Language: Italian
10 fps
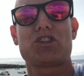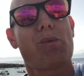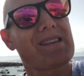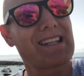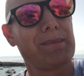C'è
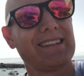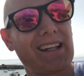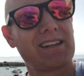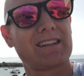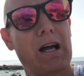questa
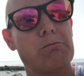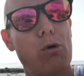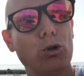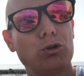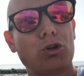mentalità
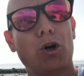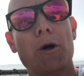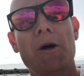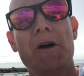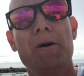molto
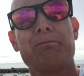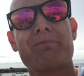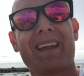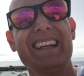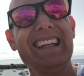
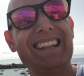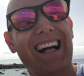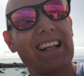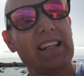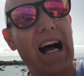
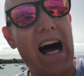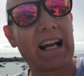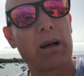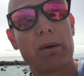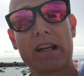
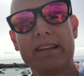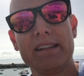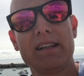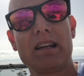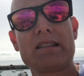italiana perché
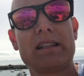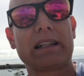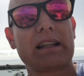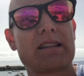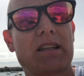negli inglesi e nei
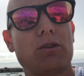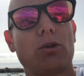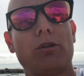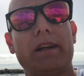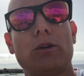tedeschi non
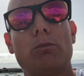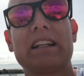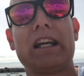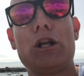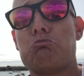lo vedo
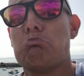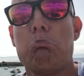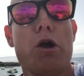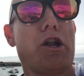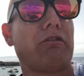del
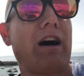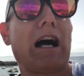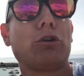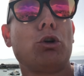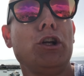me ne
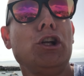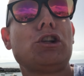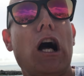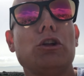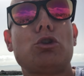vado lì
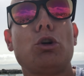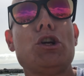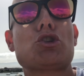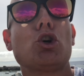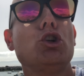tanto
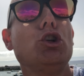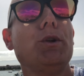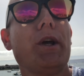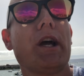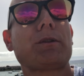lì sono
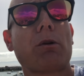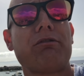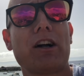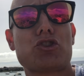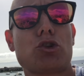indietro
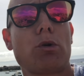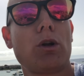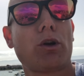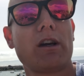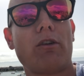faccio
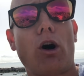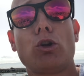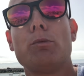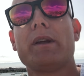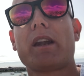quello che
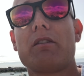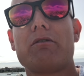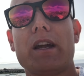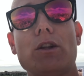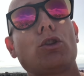voglio mi
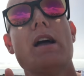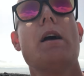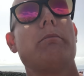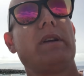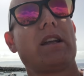reinvento
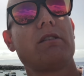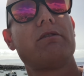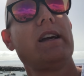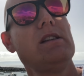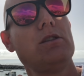mi
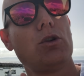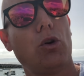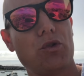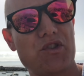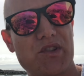
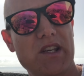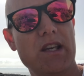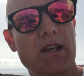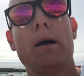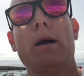reinvento
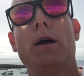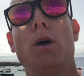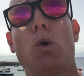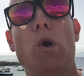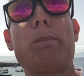sì
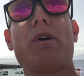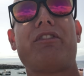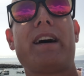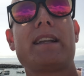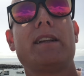Qui puoi
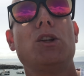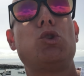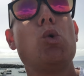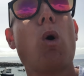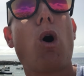fare del
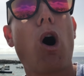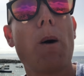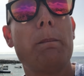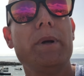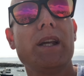tuo
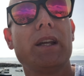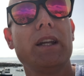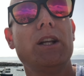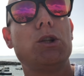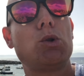hobby
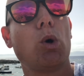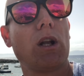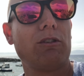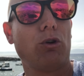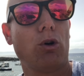il tuo
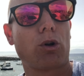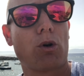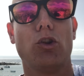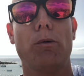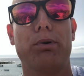
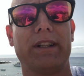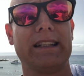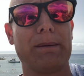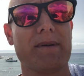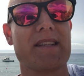lavoro. Non
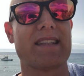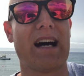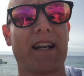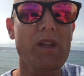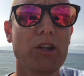potete
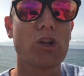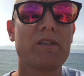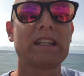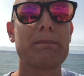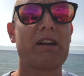pensare, non
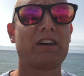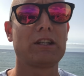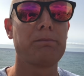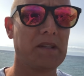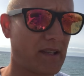avete mai
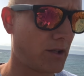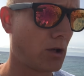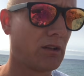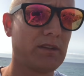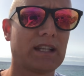fatto i
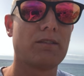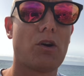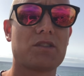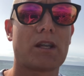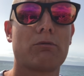pizzaioli in vita
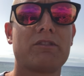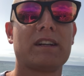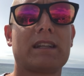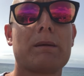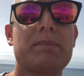vostra o vi
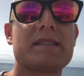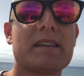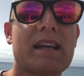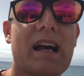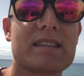fate la
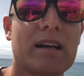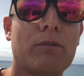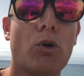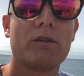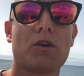pizza in casa a
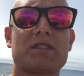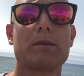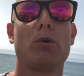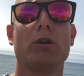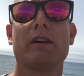voi,
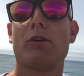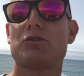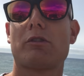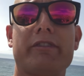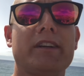vostra moglie, a
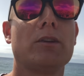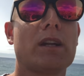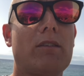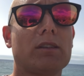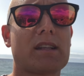vostro figlio
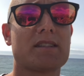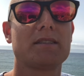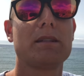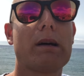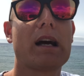una volta a
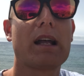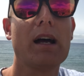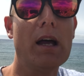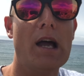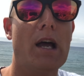settimana,
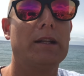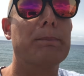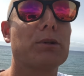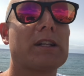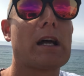
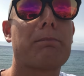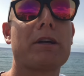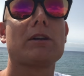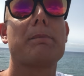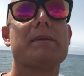di poter
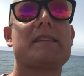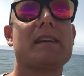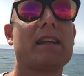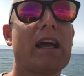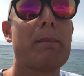aprire una
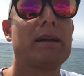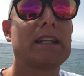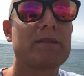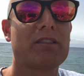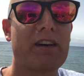pizzeria e
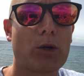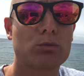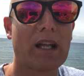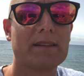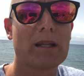mettervi a fare
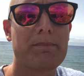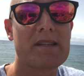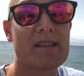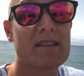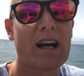80
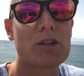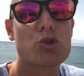pizze al